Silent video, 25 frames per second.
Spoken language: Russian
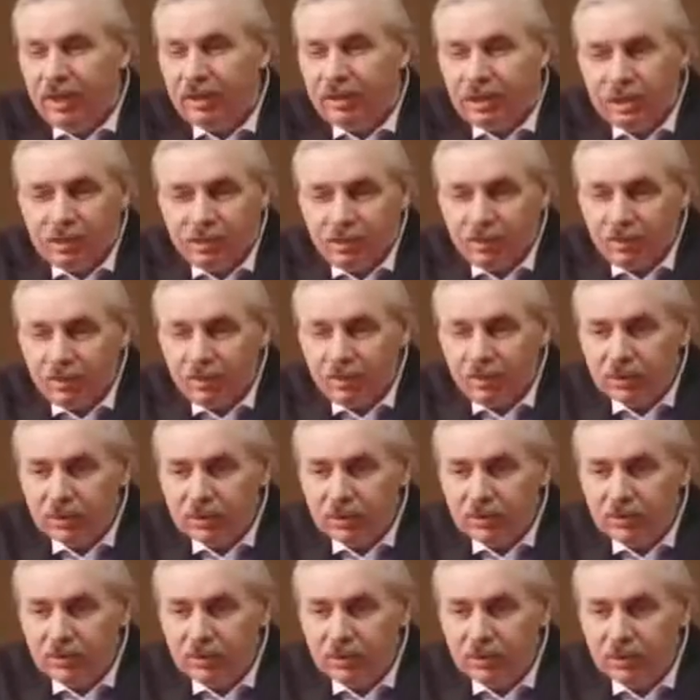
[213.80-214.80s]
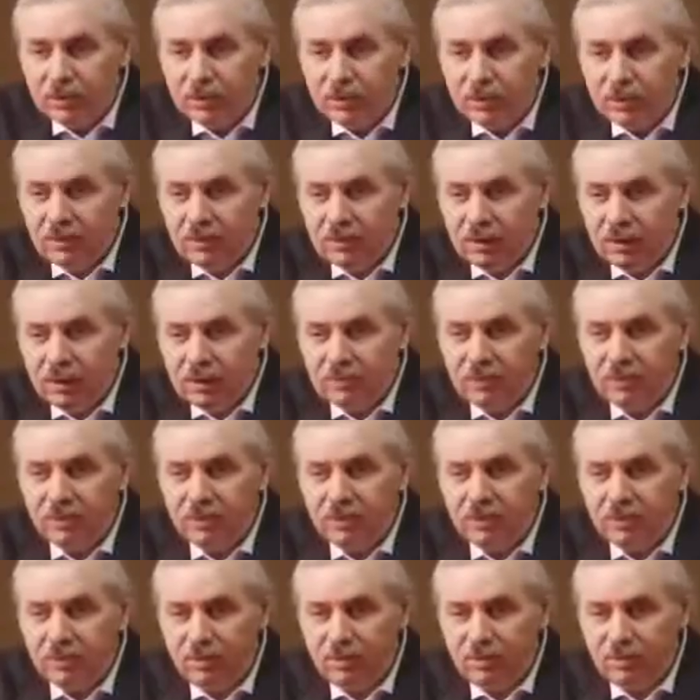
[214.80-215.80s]
И таким образом каждый
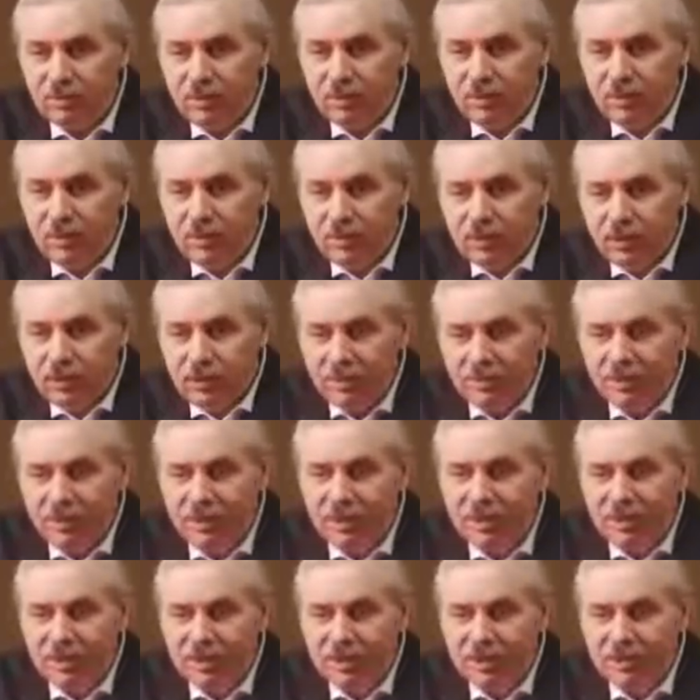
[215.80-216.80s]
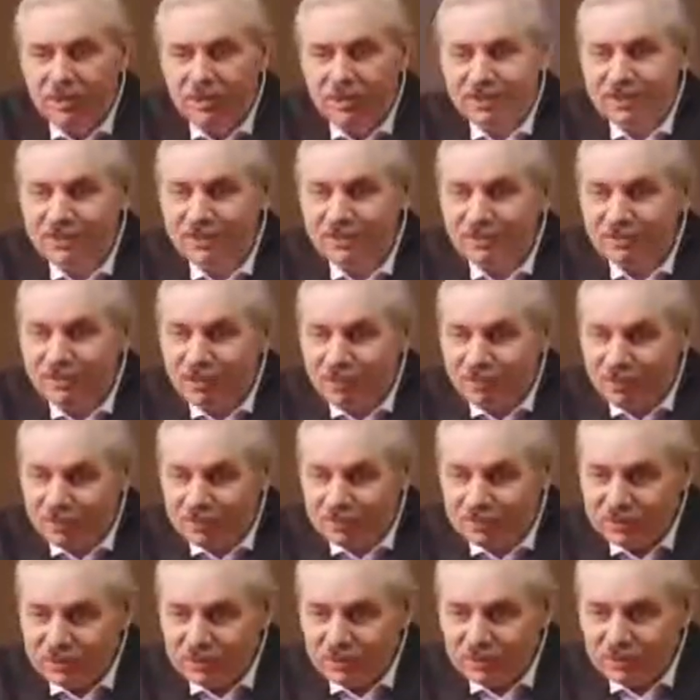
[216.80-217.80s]
дом может стать своим
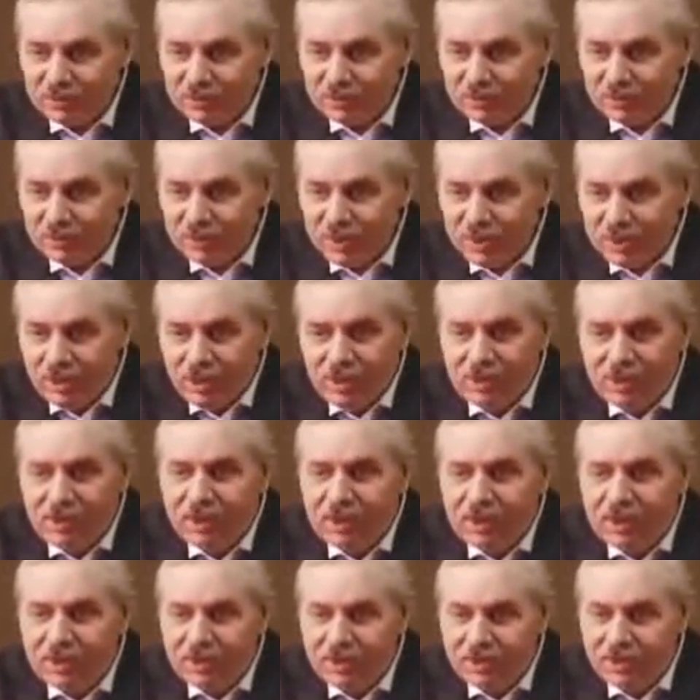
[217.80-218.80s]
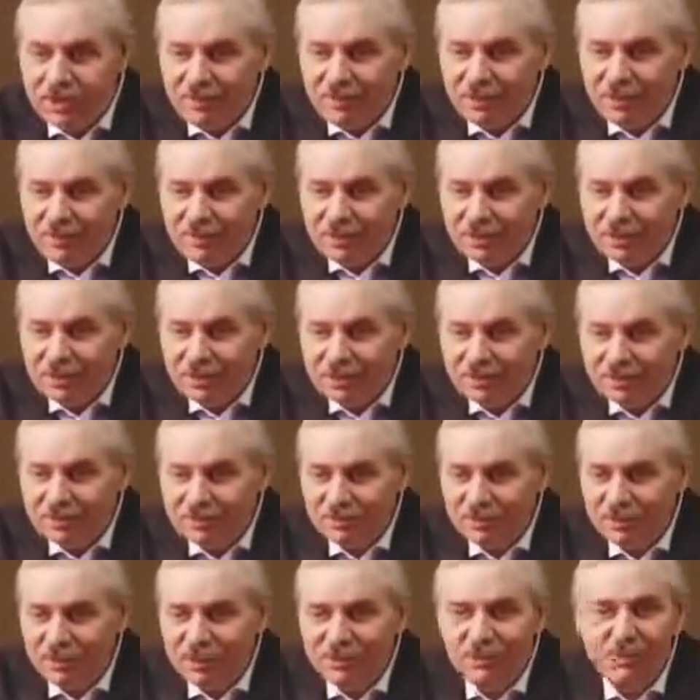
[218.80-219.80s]
профсоюзом дома
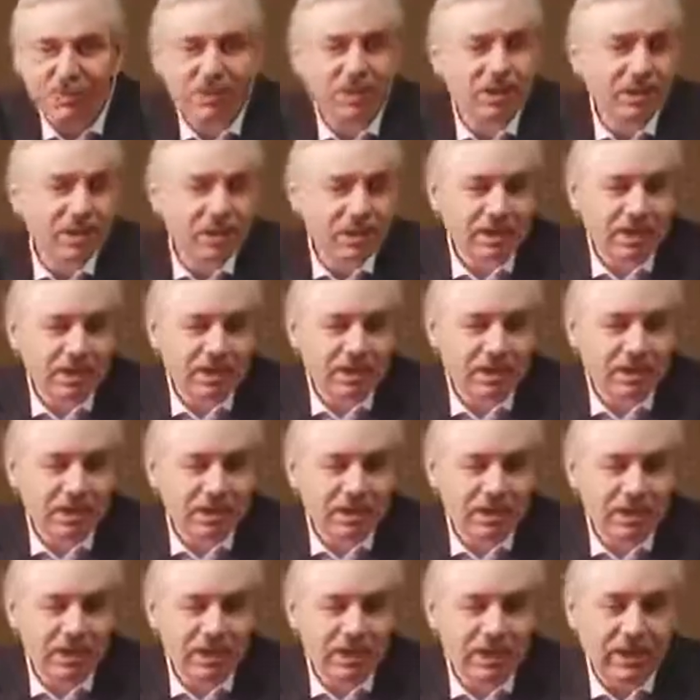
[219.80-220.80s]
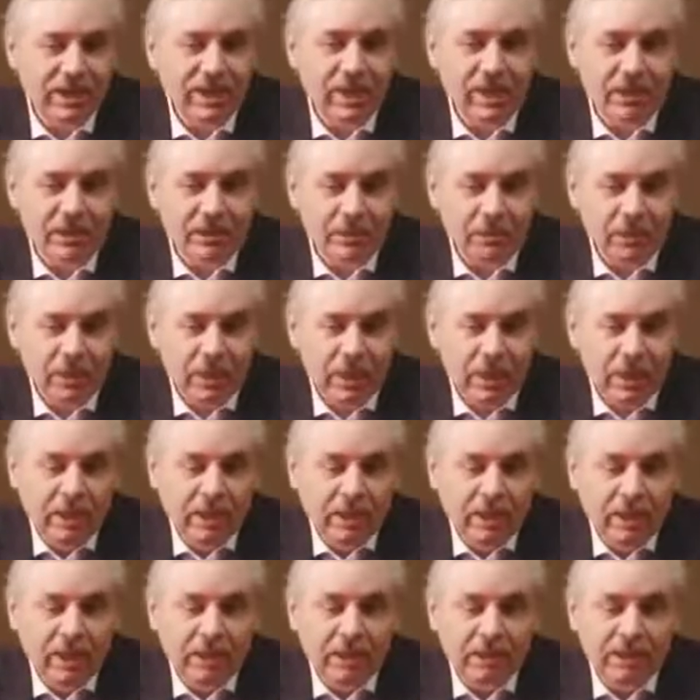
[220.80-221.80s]
объединятся в районы и так далее, и так далее. И
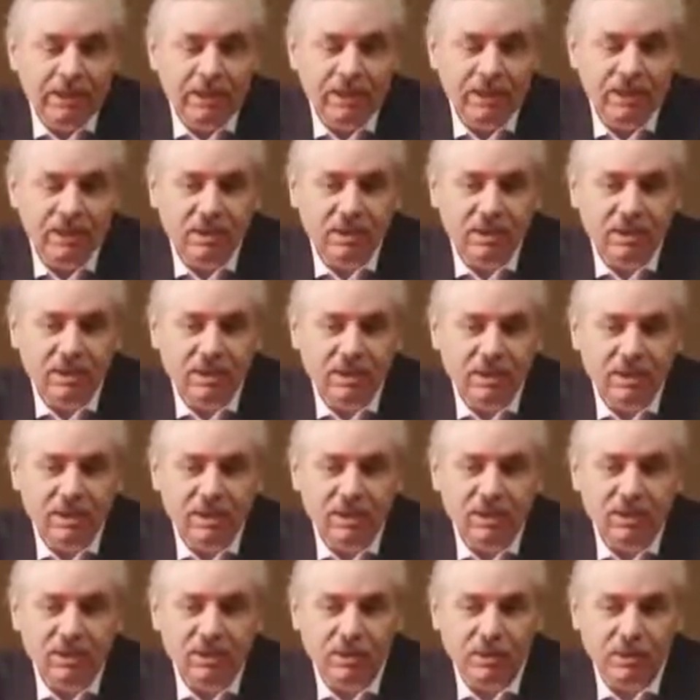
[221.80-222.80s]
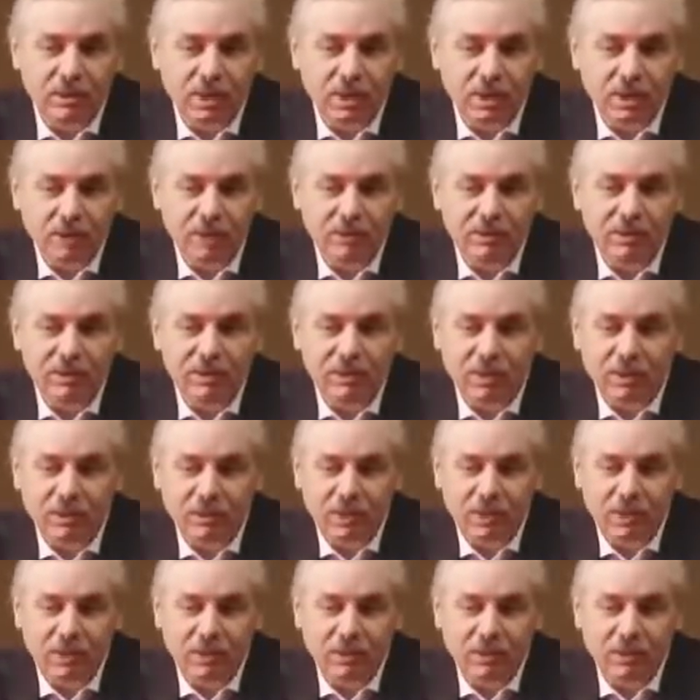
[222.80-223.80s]
действительно будет народное
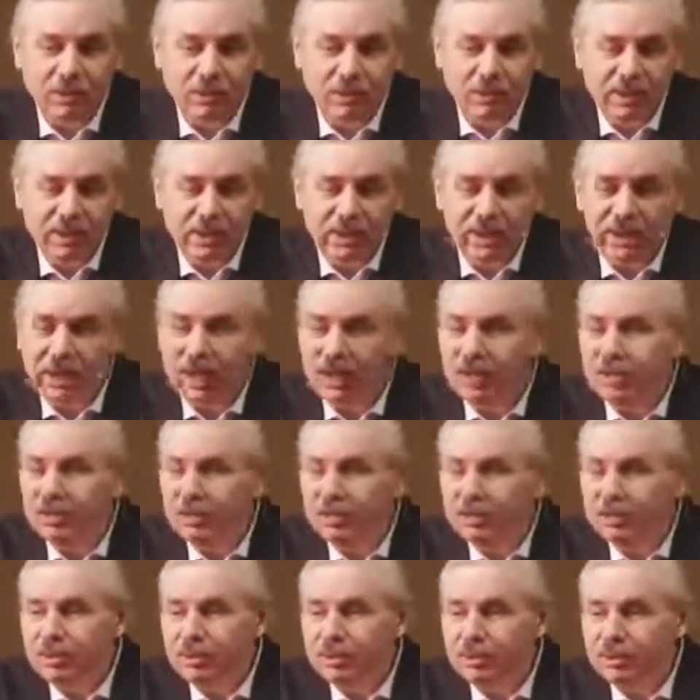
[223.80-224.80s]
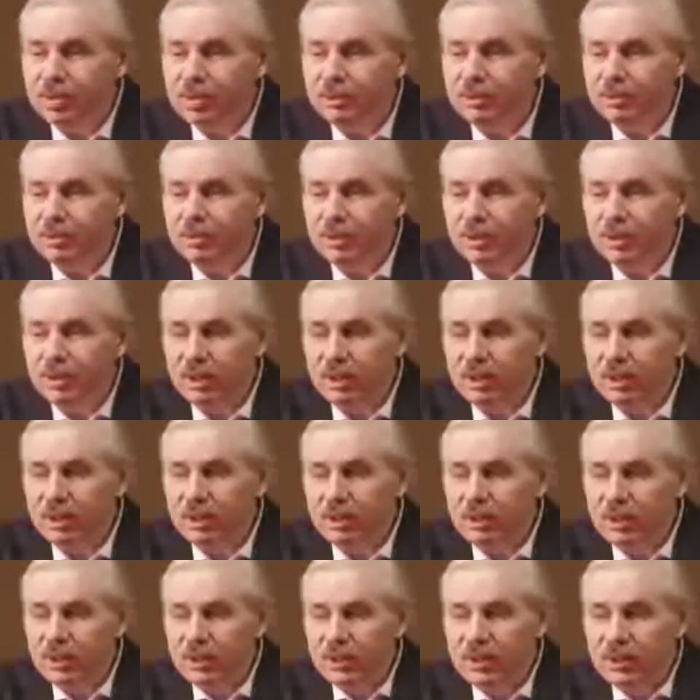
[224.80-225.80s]
самоуправление, а не то, что сейчас
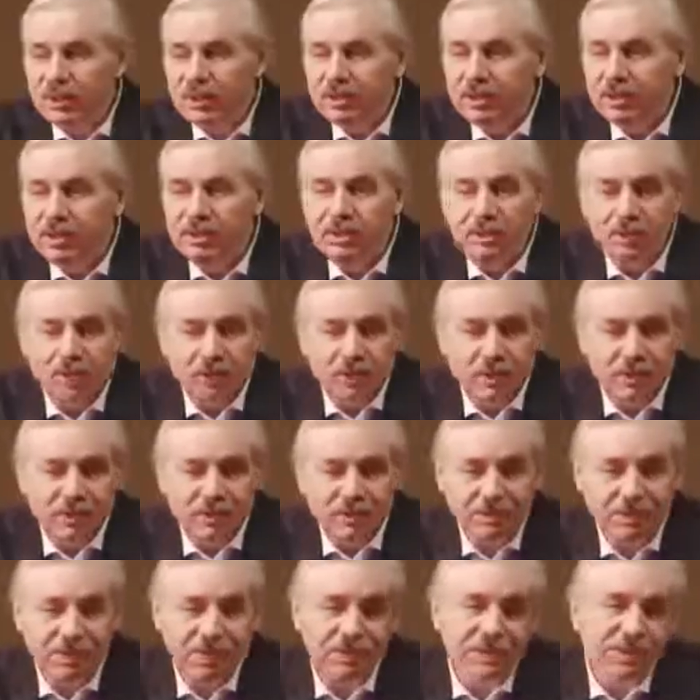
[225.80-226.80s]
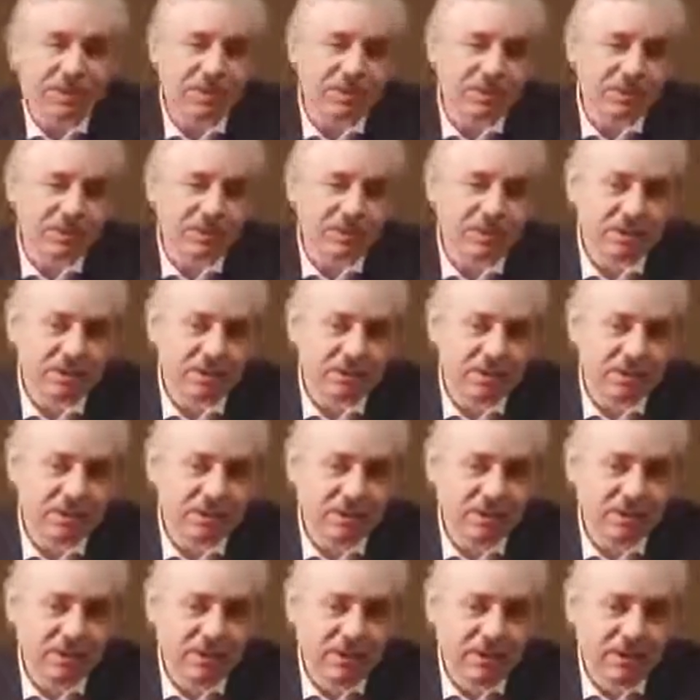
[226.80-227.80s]
превратилось. Чиновники, которые сейчас
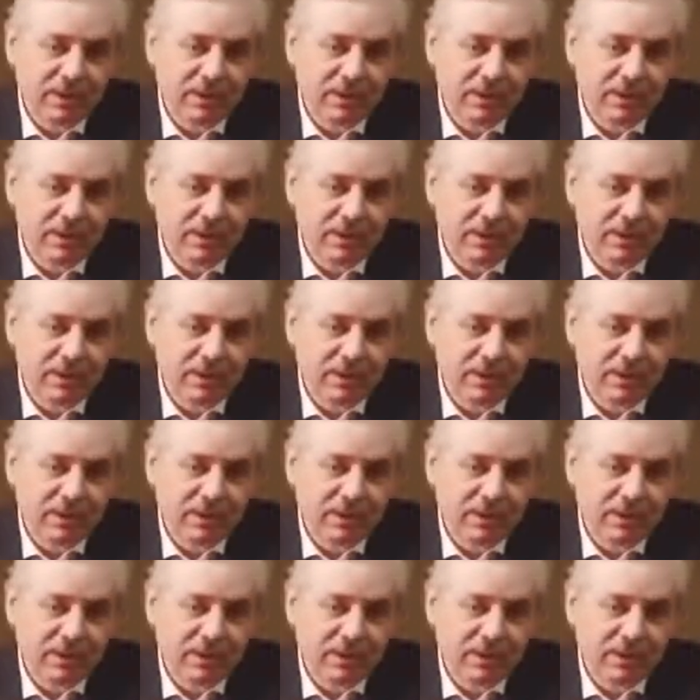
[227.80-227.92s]
существуют,